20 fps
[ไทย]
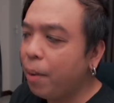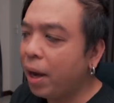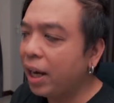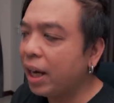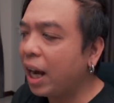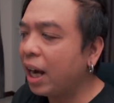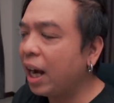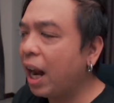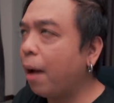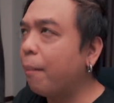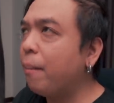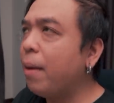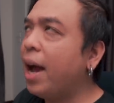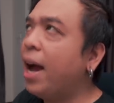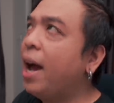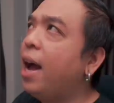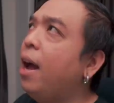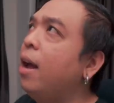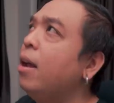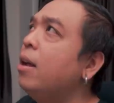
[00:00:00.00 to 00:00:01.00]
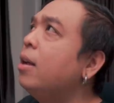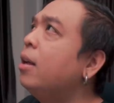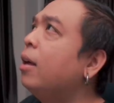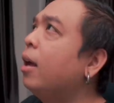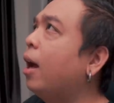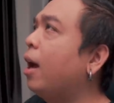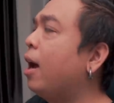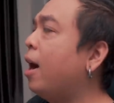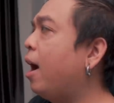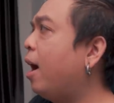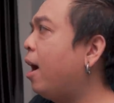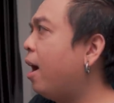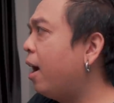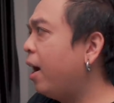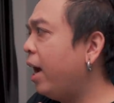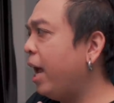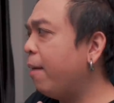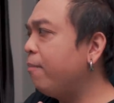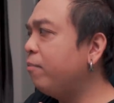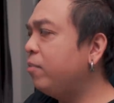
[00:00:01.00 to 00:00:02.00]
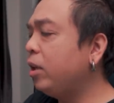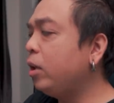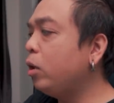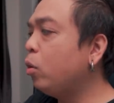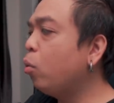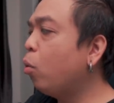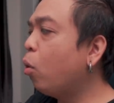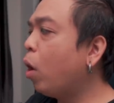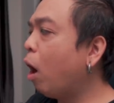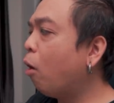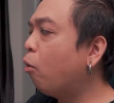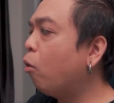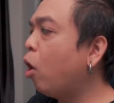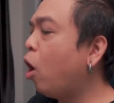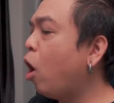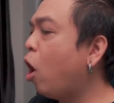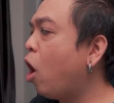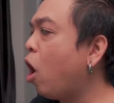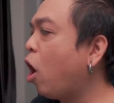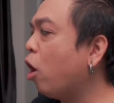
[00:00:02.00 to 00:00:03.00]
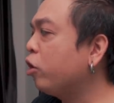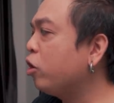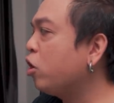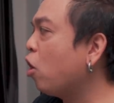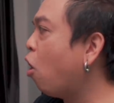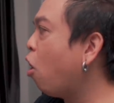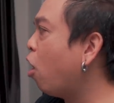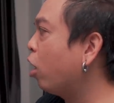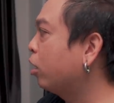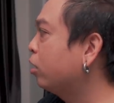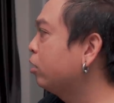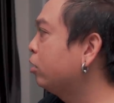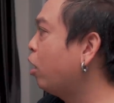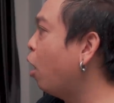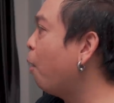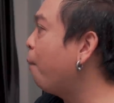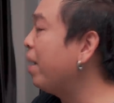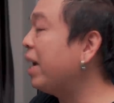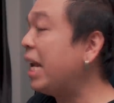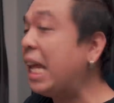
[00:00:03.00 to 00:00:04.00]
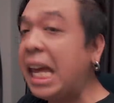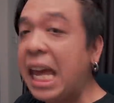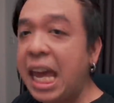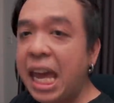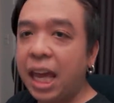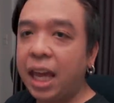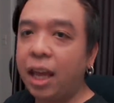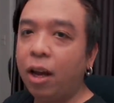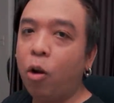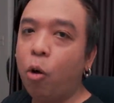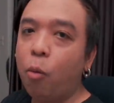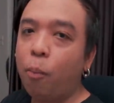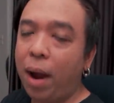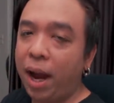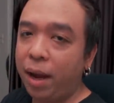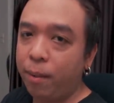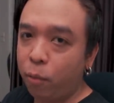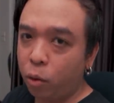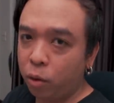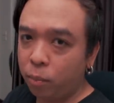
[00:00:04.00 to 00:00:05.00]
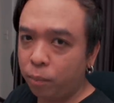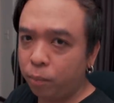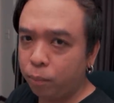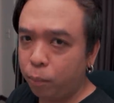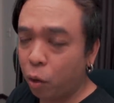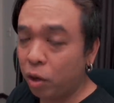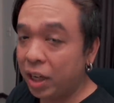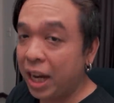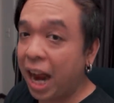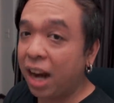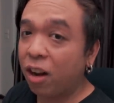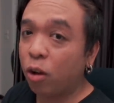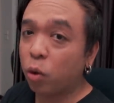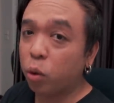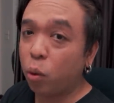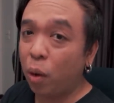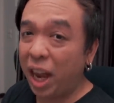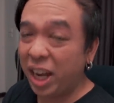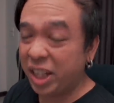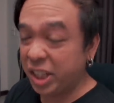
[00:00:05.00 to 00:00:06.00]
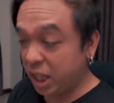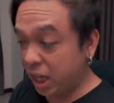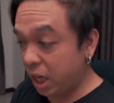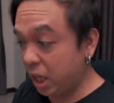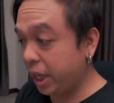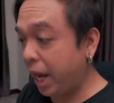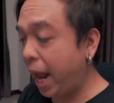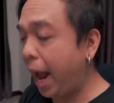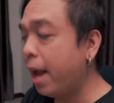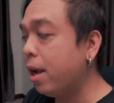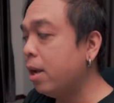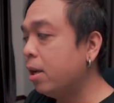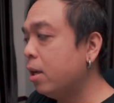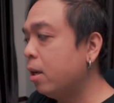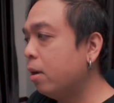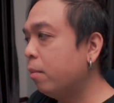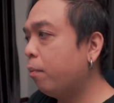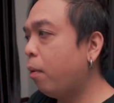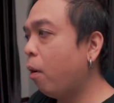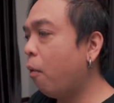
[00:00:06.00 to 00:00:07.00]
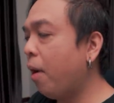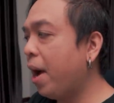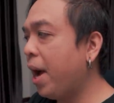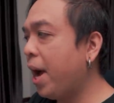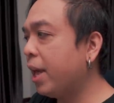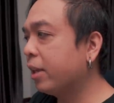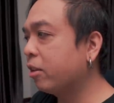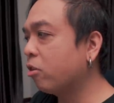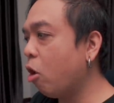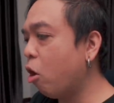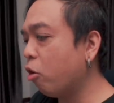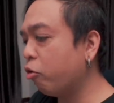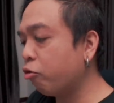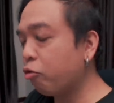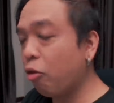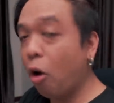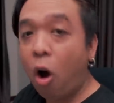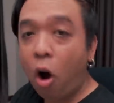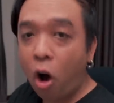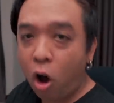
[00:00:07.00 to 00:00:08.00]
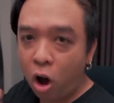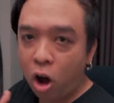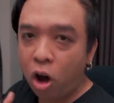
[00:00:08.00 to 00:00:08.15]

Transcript: พักหลังๆมาเอ็มซียูเขาก็หยอดคอมเมดี้ลงไปบนผลงานของตัวเองเยอะนะ เพราะว่าตอนตอ